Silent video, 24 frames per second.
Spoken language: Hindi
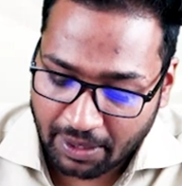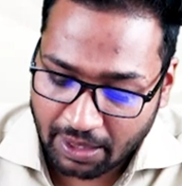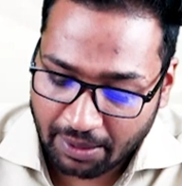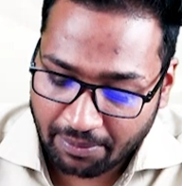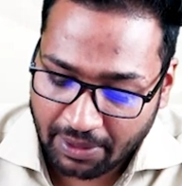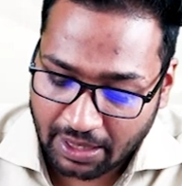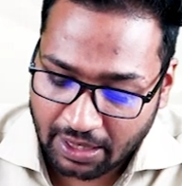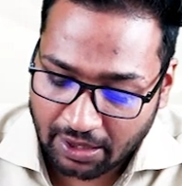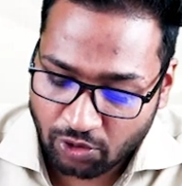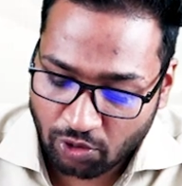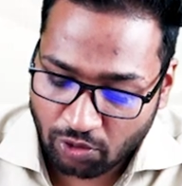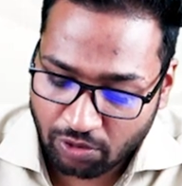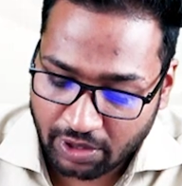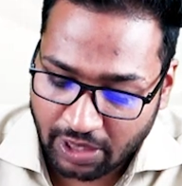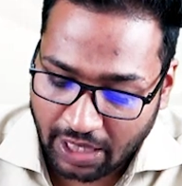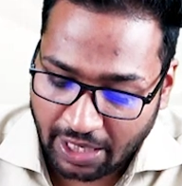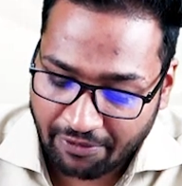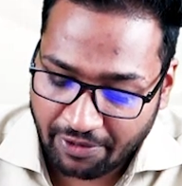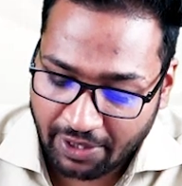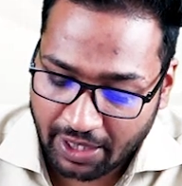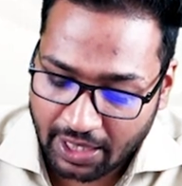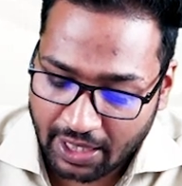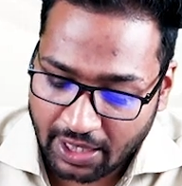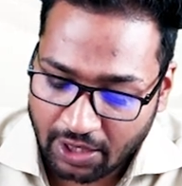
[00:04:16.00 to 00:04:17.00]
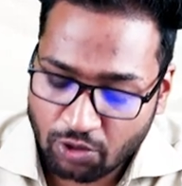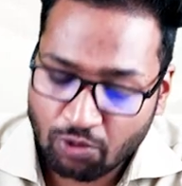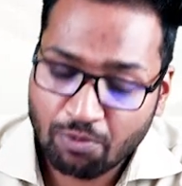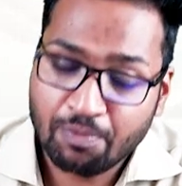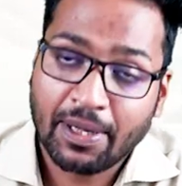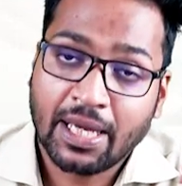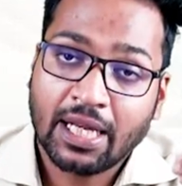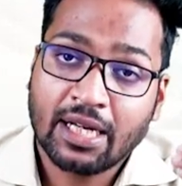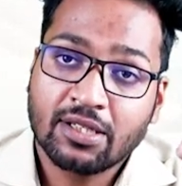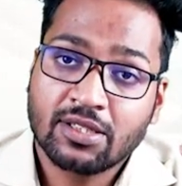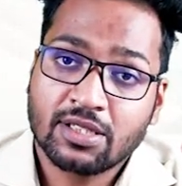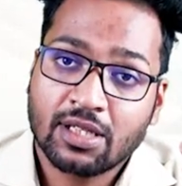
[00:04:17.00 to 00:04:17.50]
पर अब ये जो ट्रैफिक है जो
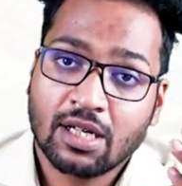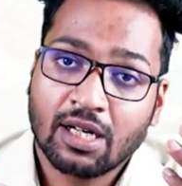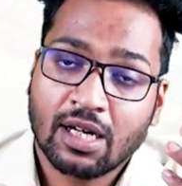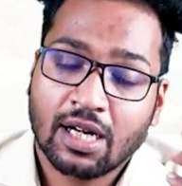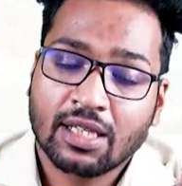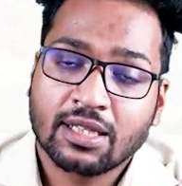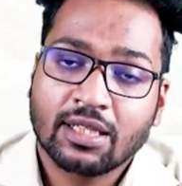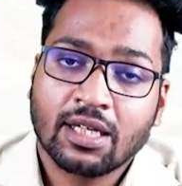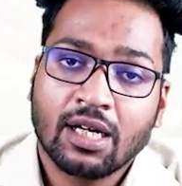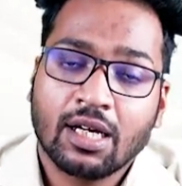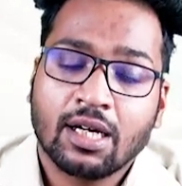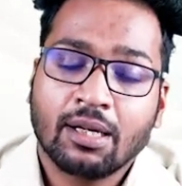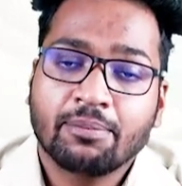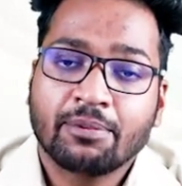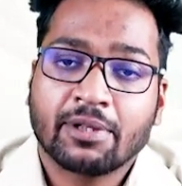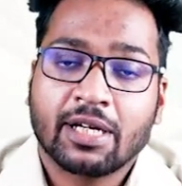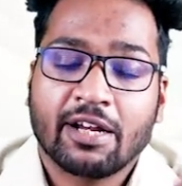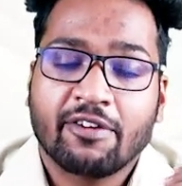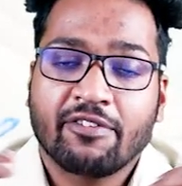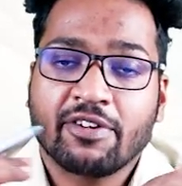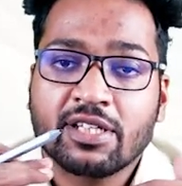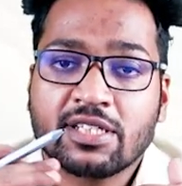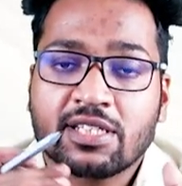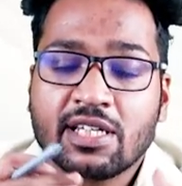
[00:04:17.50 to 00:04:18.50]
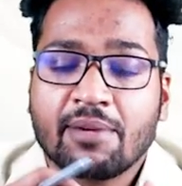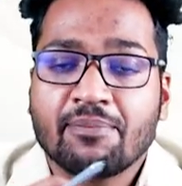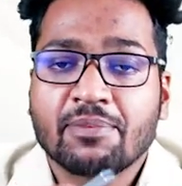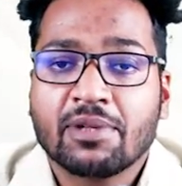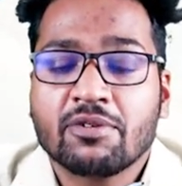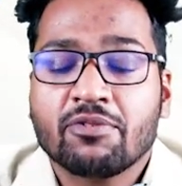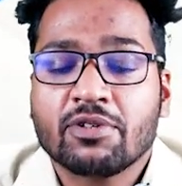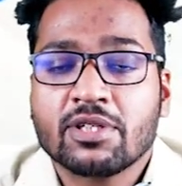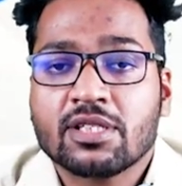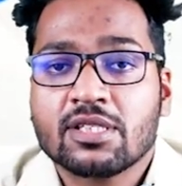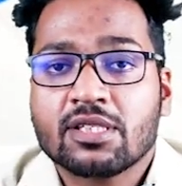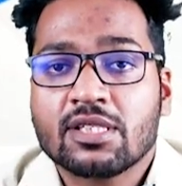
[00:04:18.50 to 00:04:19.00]
पहले चल रहा था अब ट्रैफिक जाम
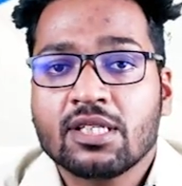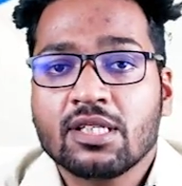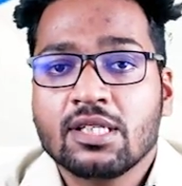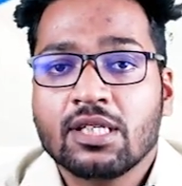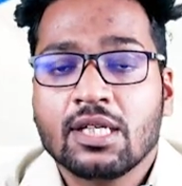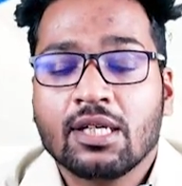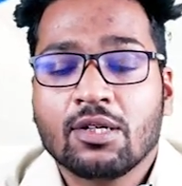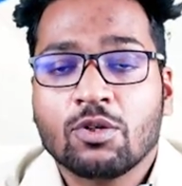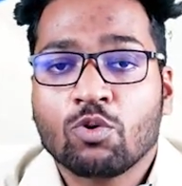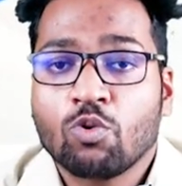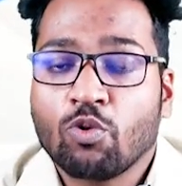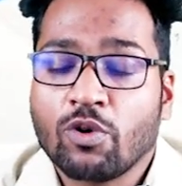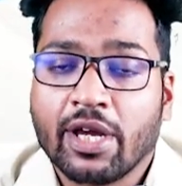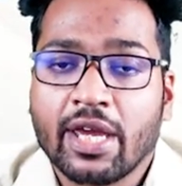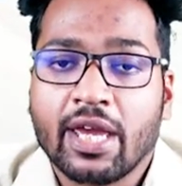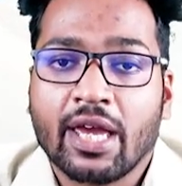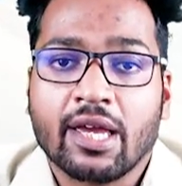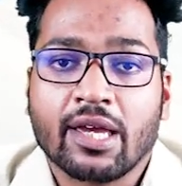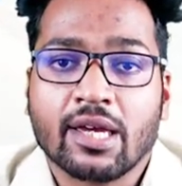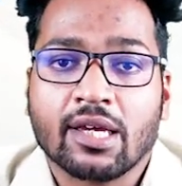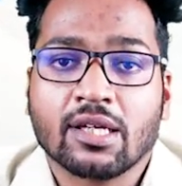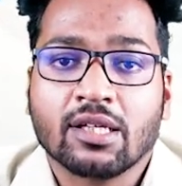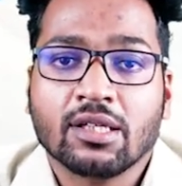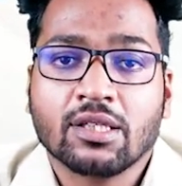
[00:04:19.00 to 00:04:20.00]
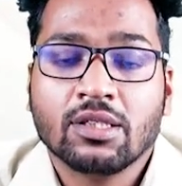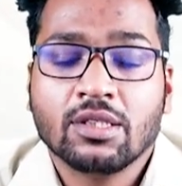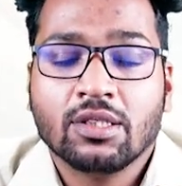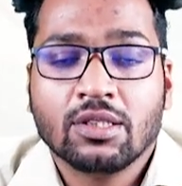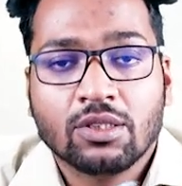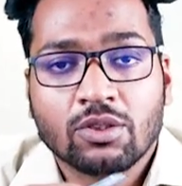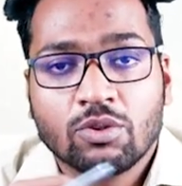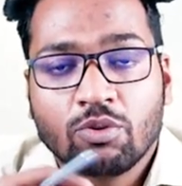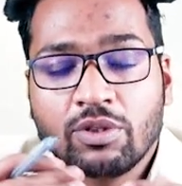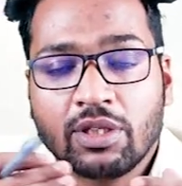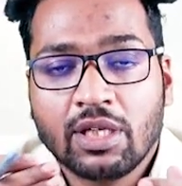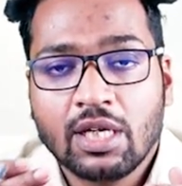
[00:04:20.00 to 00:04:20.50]
की वजह से ये रुक गया है
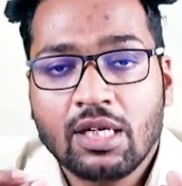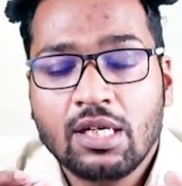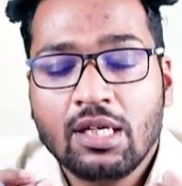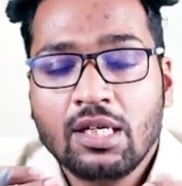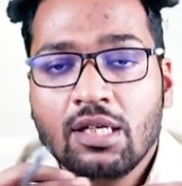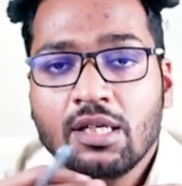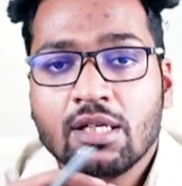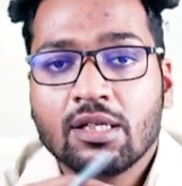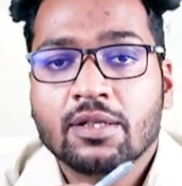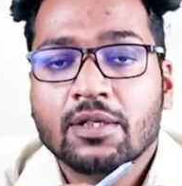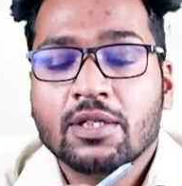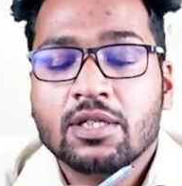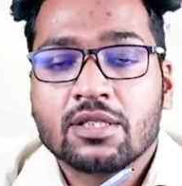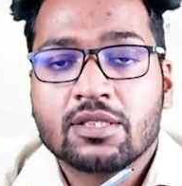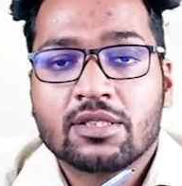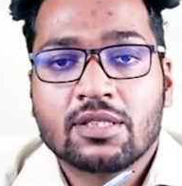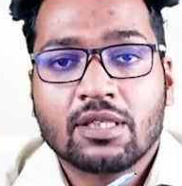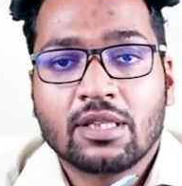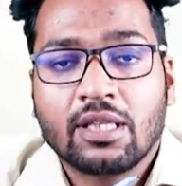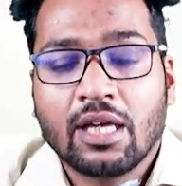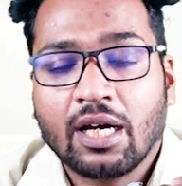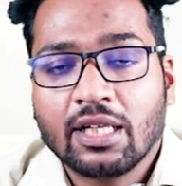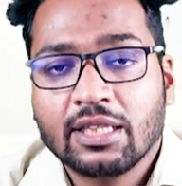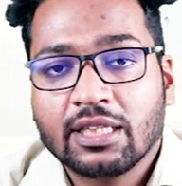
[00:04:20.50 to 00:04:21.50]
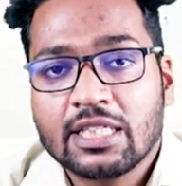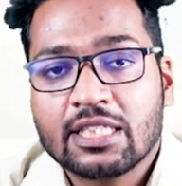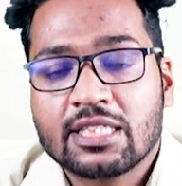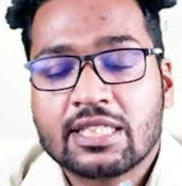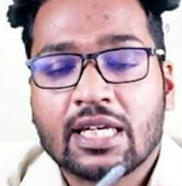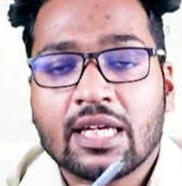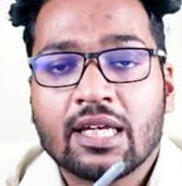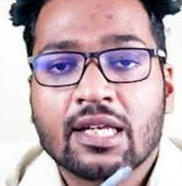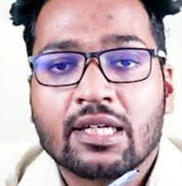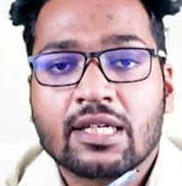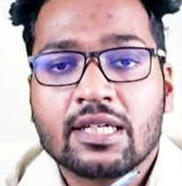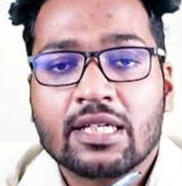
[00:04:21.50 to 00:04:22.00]
तो यही सिद्धांत
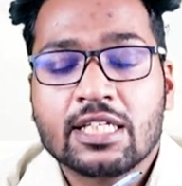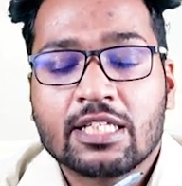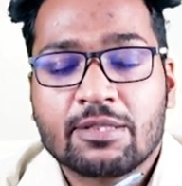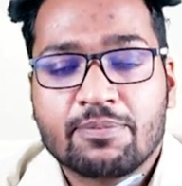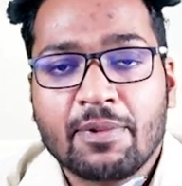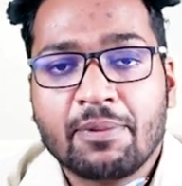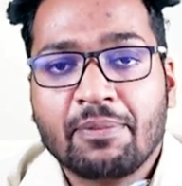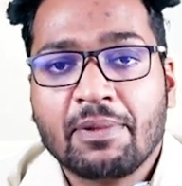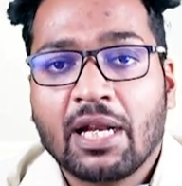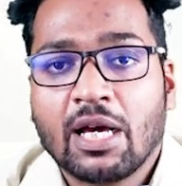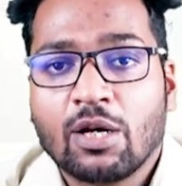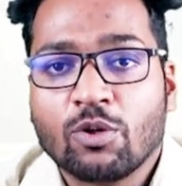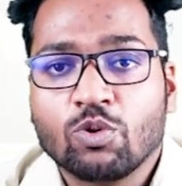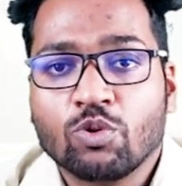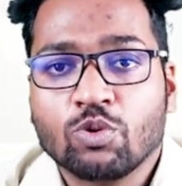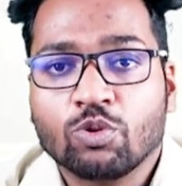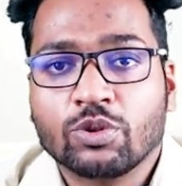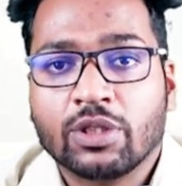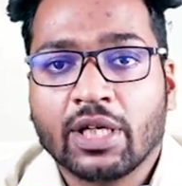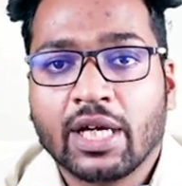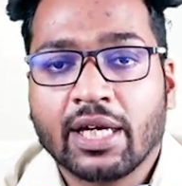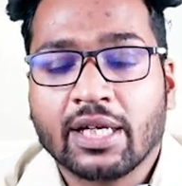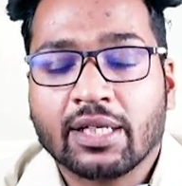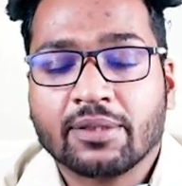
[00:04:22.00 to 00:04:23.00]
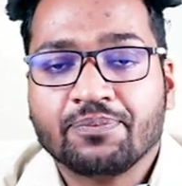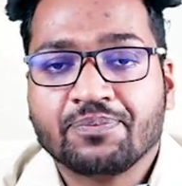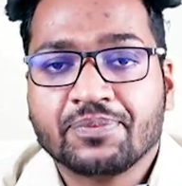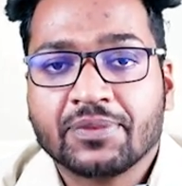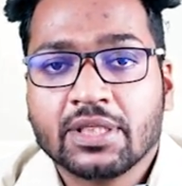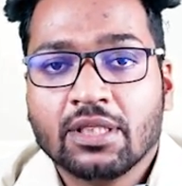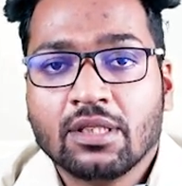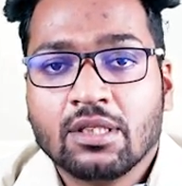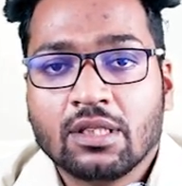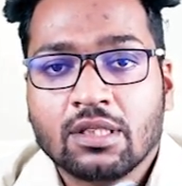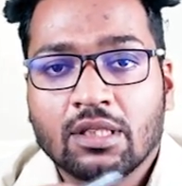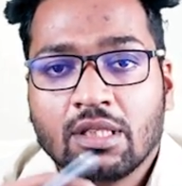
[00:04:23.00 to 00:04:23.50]
इसके इसमें भी लागू होता है
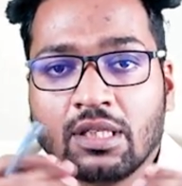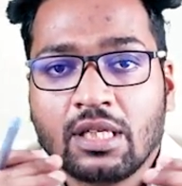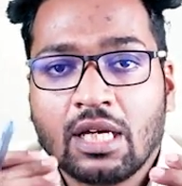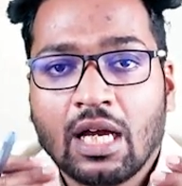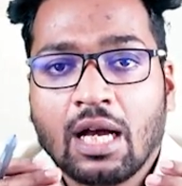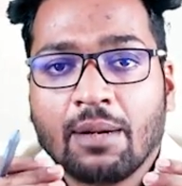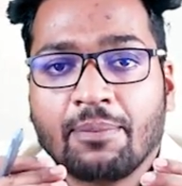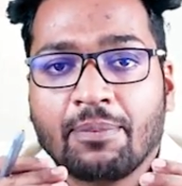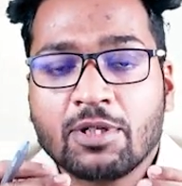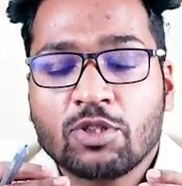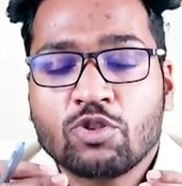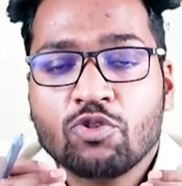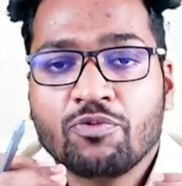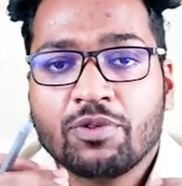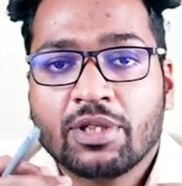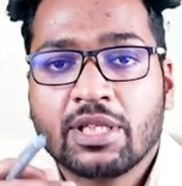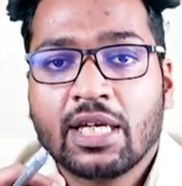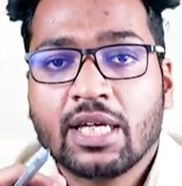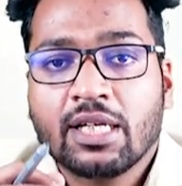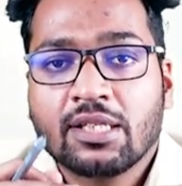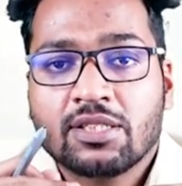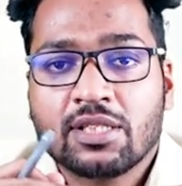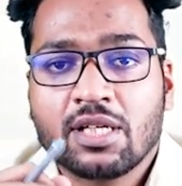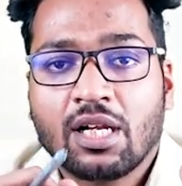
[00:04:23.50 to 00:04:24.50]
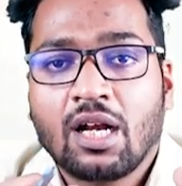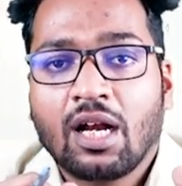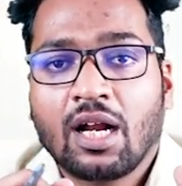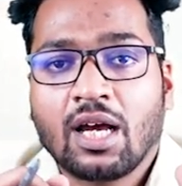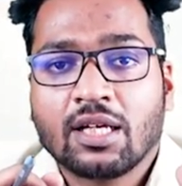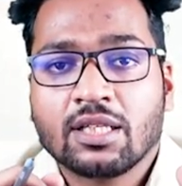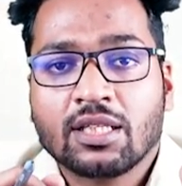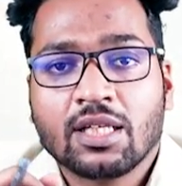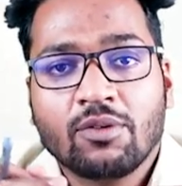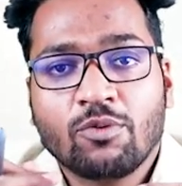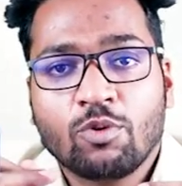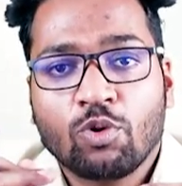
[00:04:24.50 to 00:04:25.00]
कि यहाँ पर जो विधेयक चल
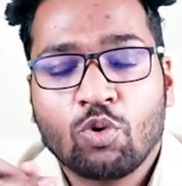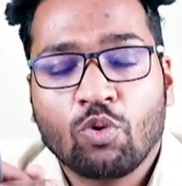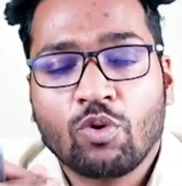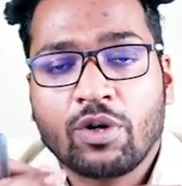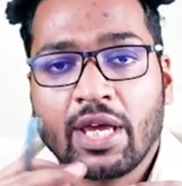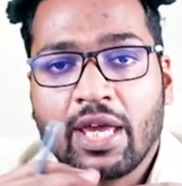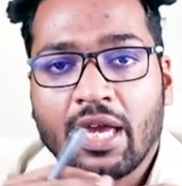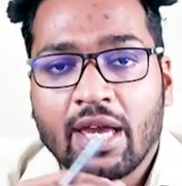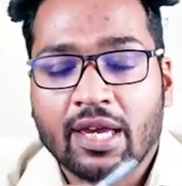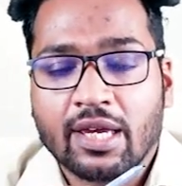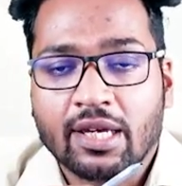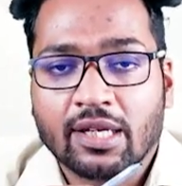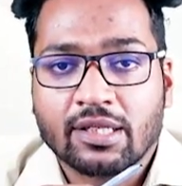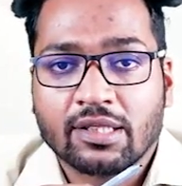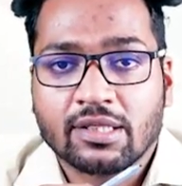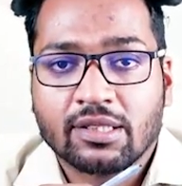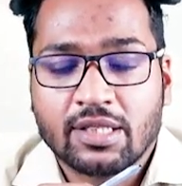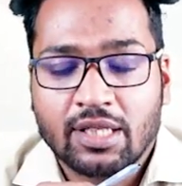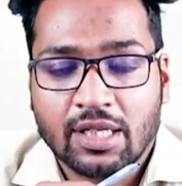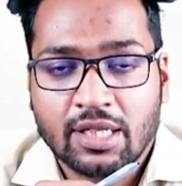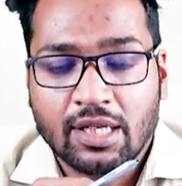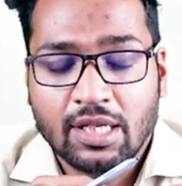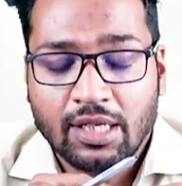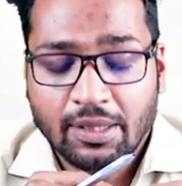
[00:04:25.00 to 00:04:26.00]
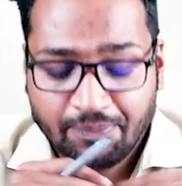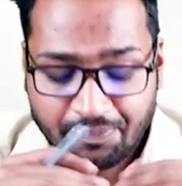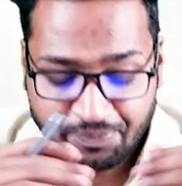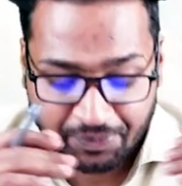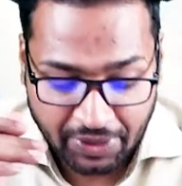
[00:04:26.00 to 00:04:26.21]
रहा था वो रुक गया है ठीक है